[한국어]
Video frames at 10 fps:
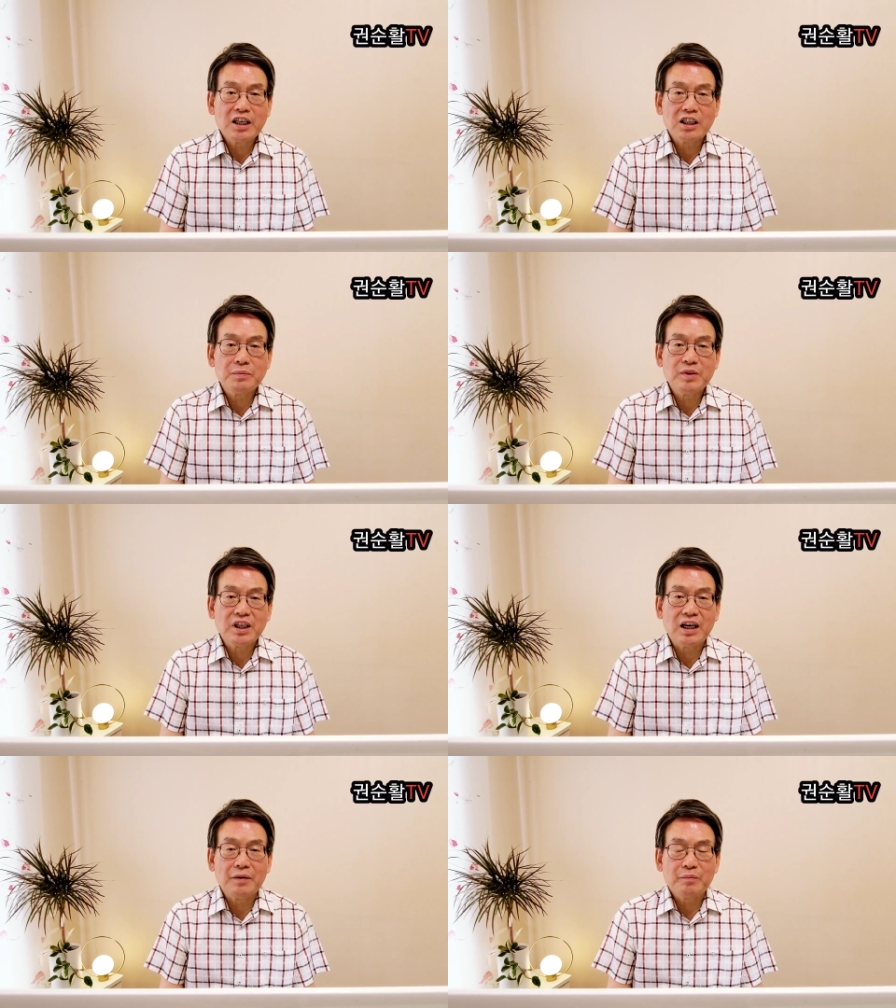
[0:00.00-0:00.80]

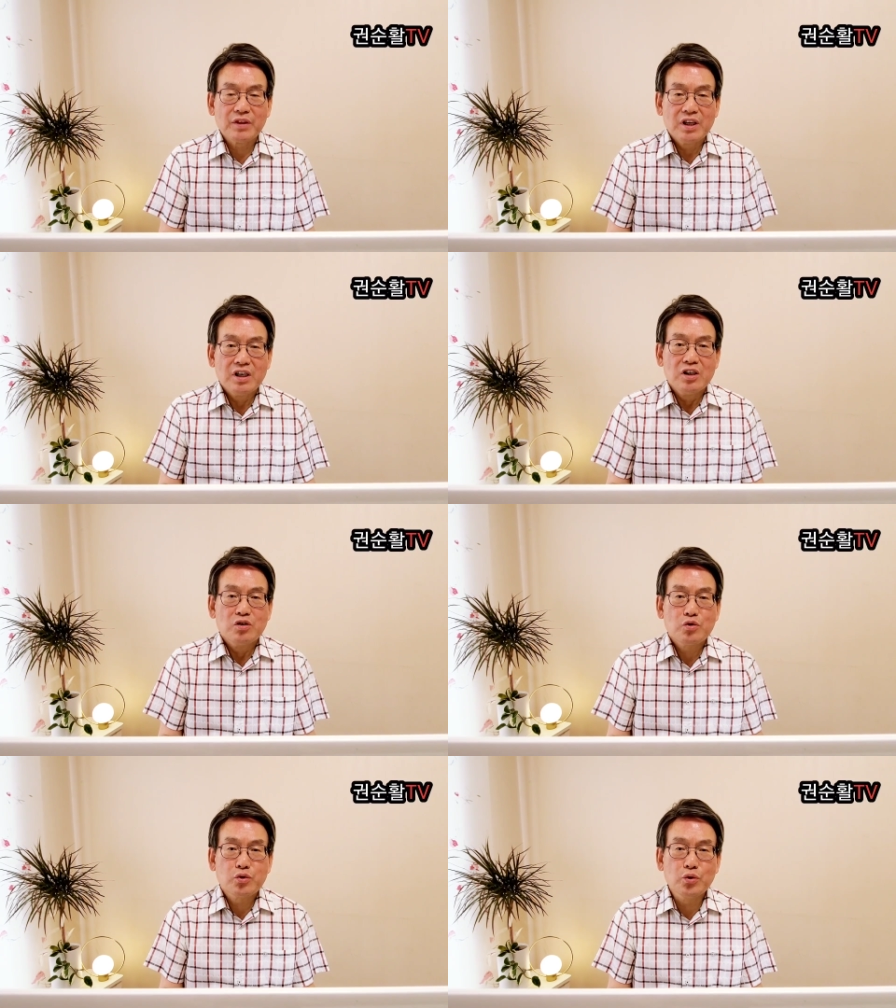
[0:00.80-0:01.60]
안녕하십니까?
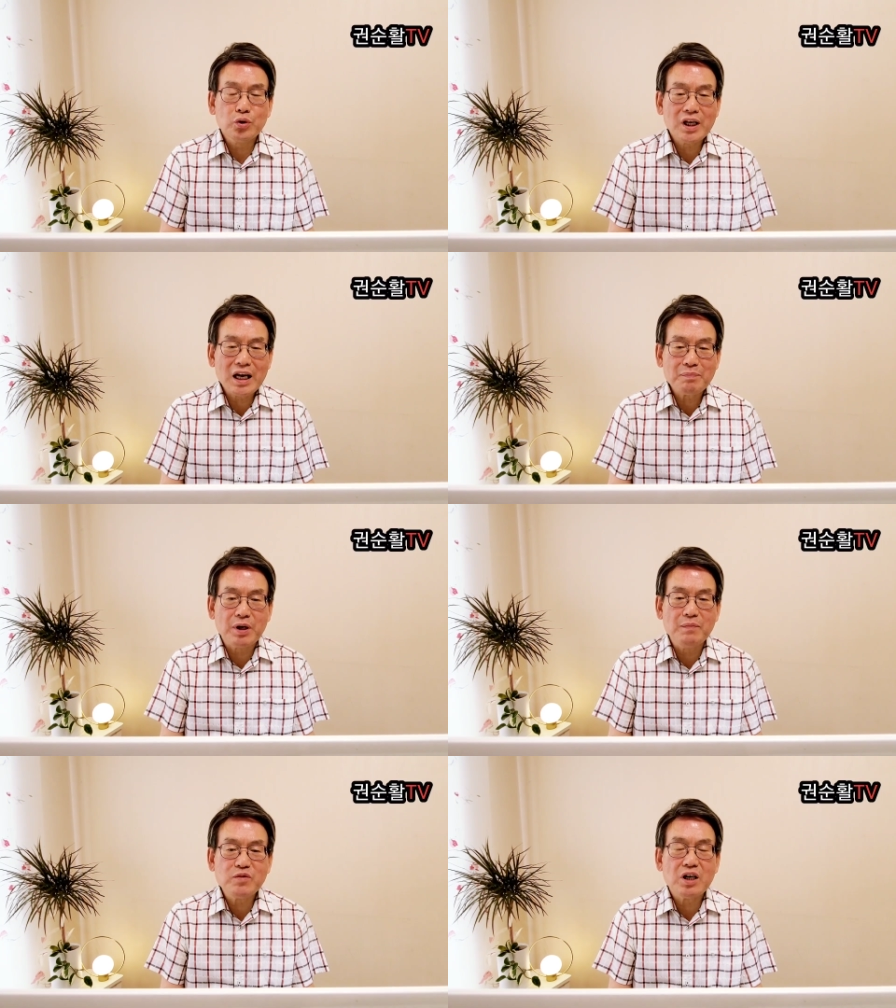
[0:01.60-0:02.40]

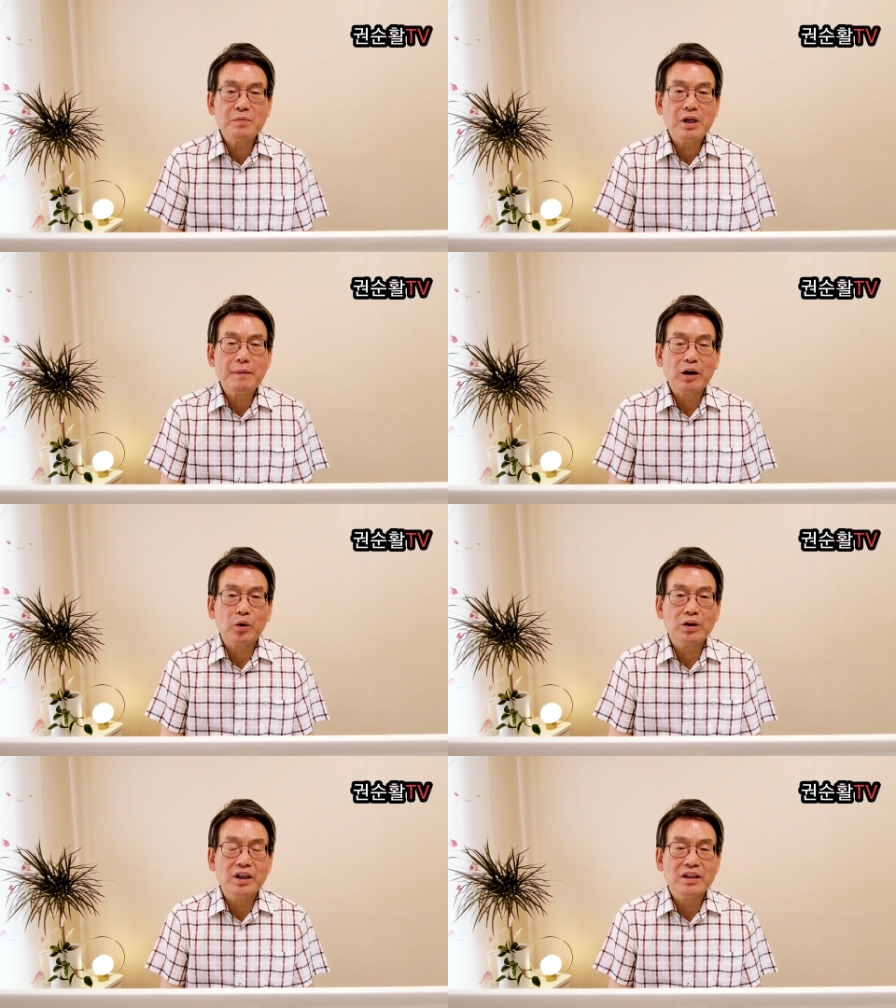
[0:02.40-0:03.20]
중대한 범죄 혐의를
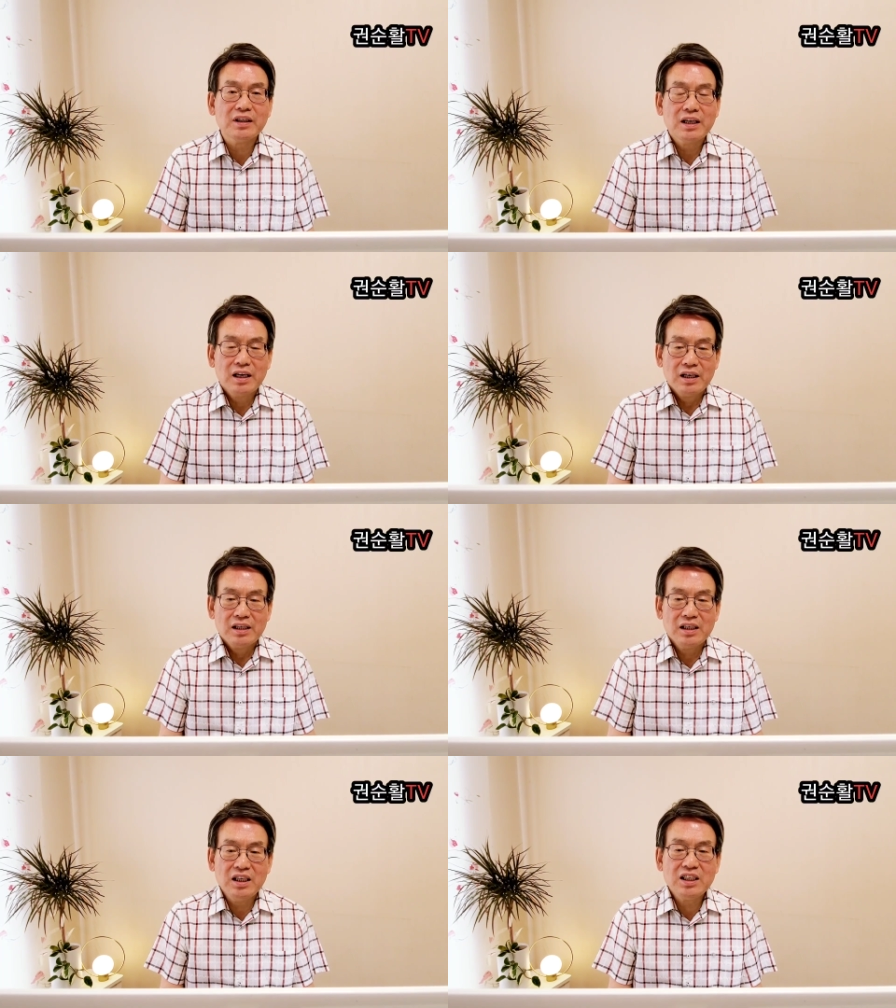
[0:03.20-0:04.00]
받고 있는
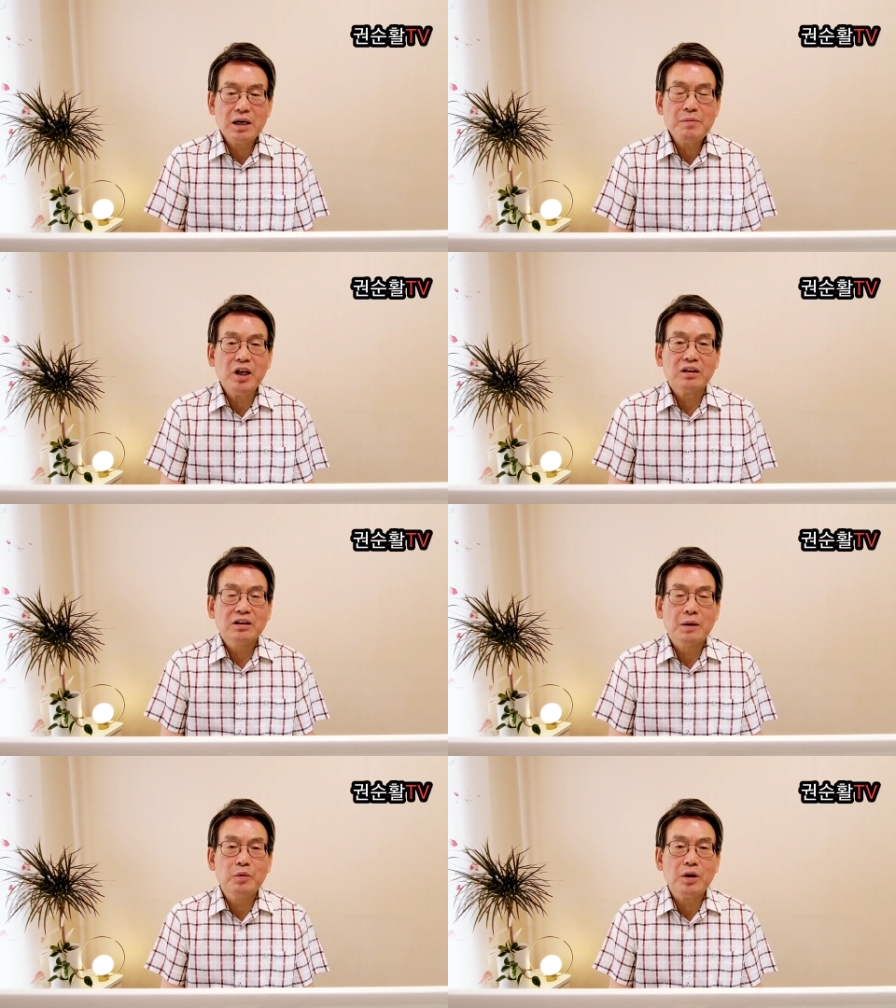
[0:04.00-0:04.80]

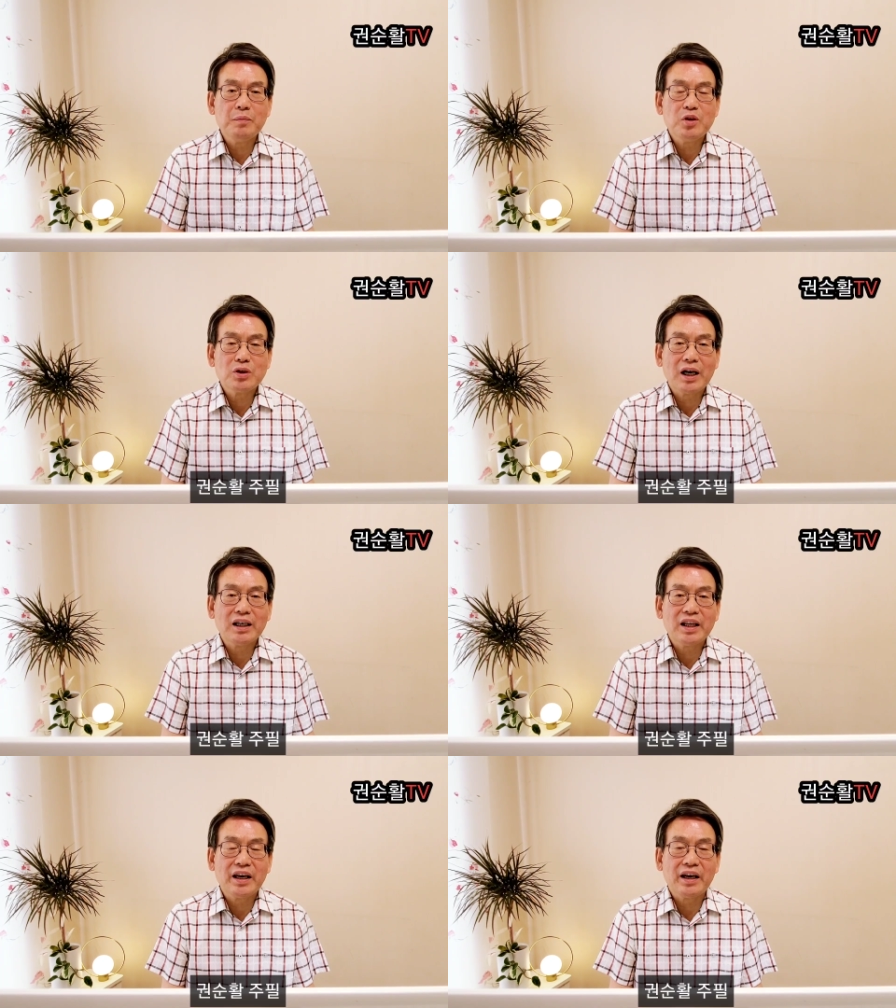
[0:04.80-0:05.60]
이재명
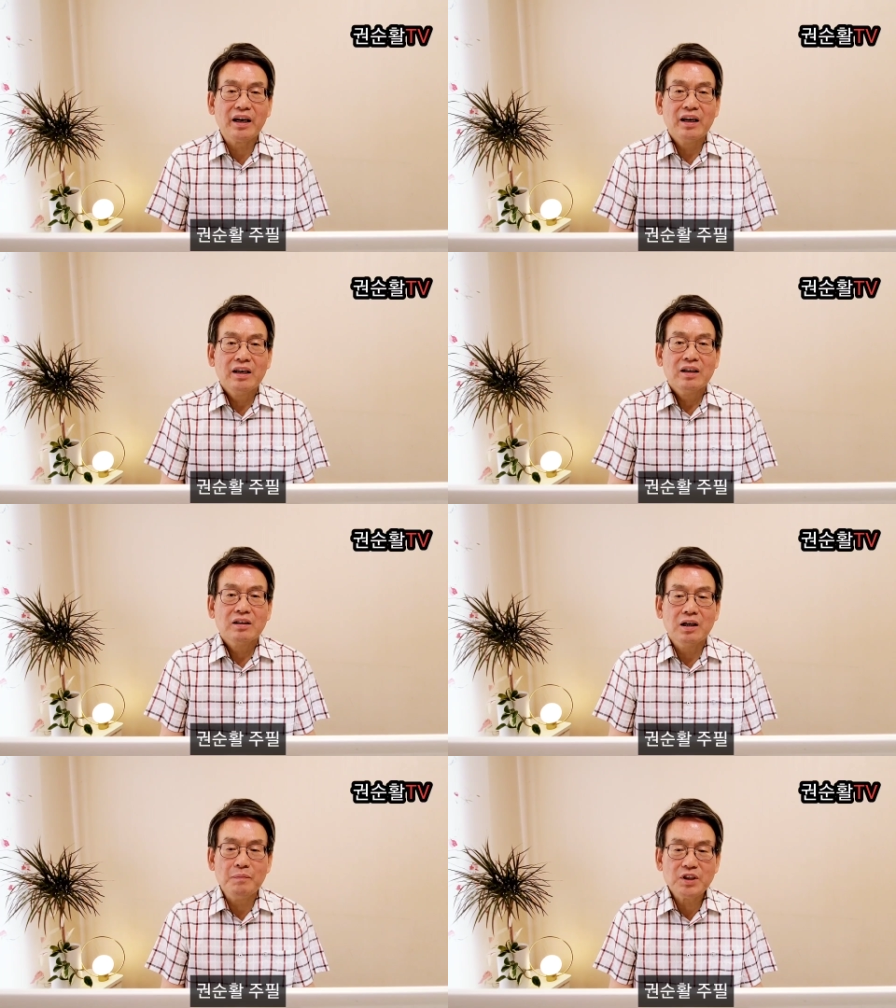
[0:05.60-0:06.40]
더불어민주당에 대해
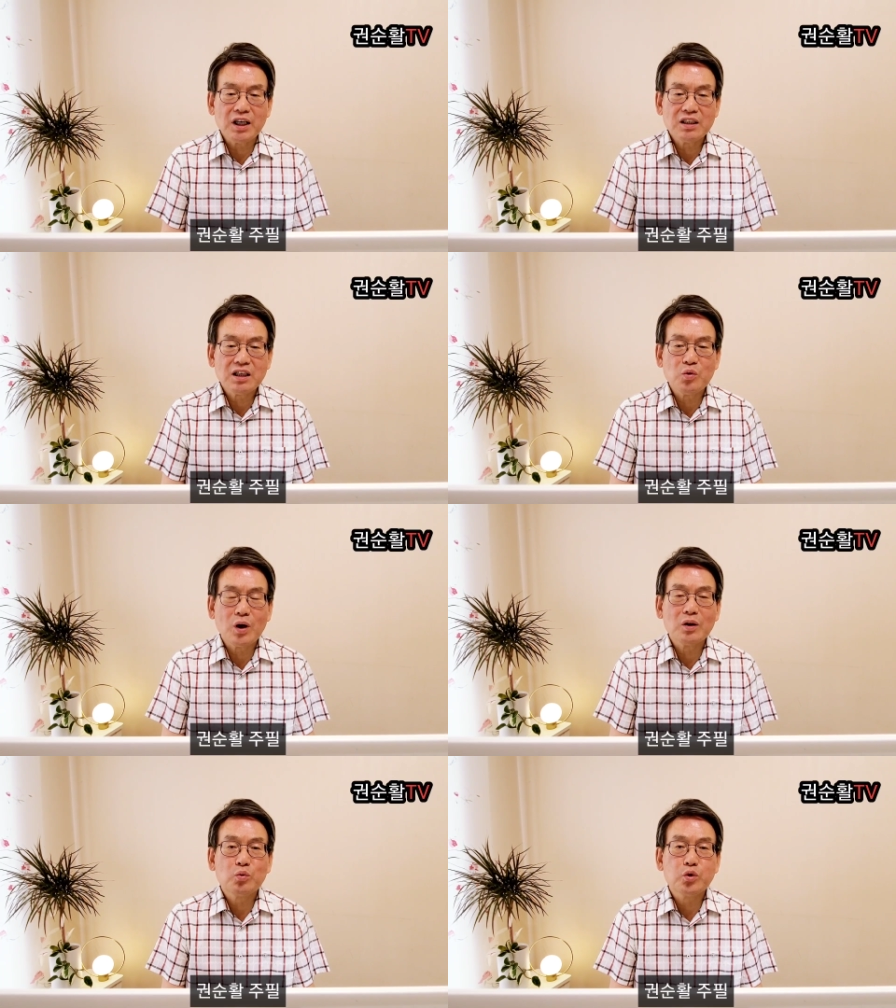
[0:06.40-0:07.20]
검찰이
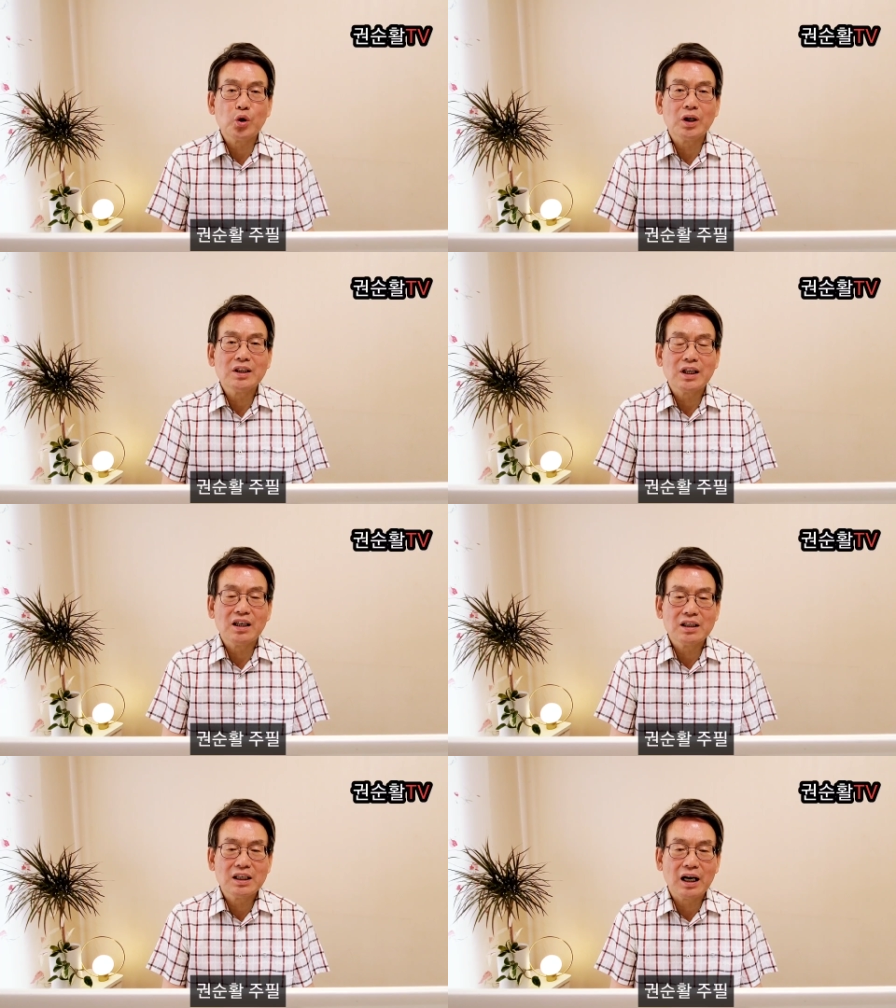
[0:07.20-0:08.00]
청구한
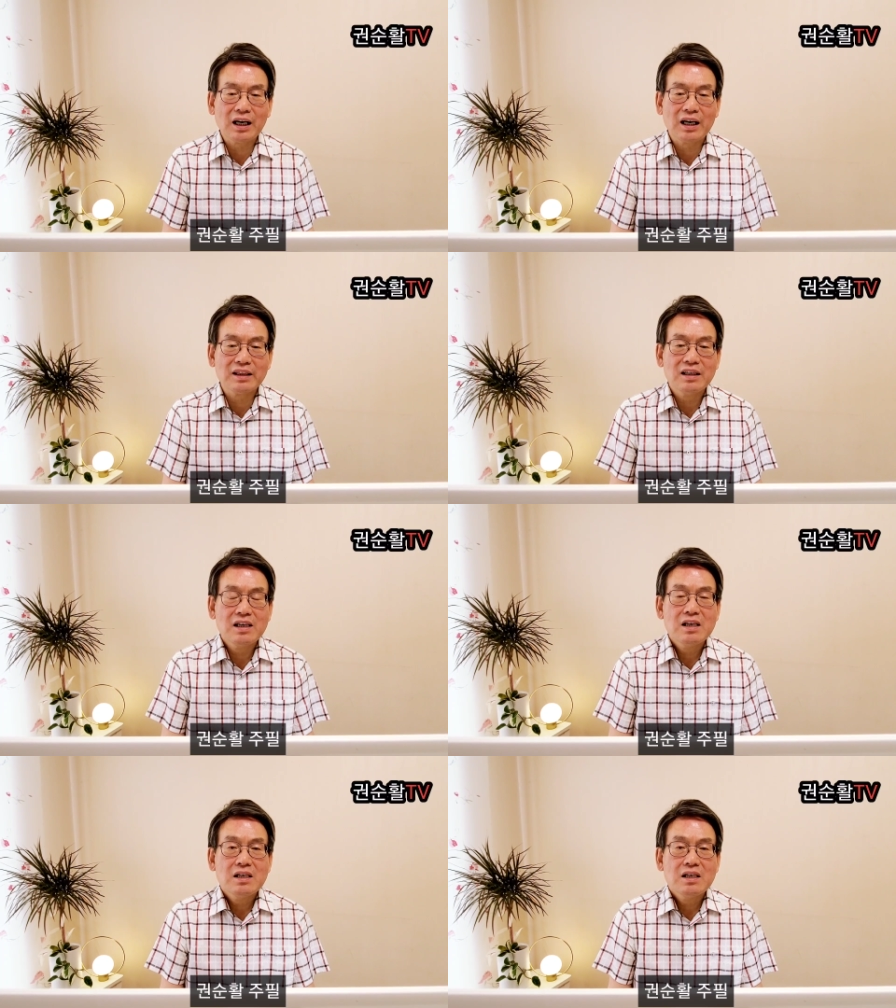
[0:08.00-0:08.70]
구속영장을 기각한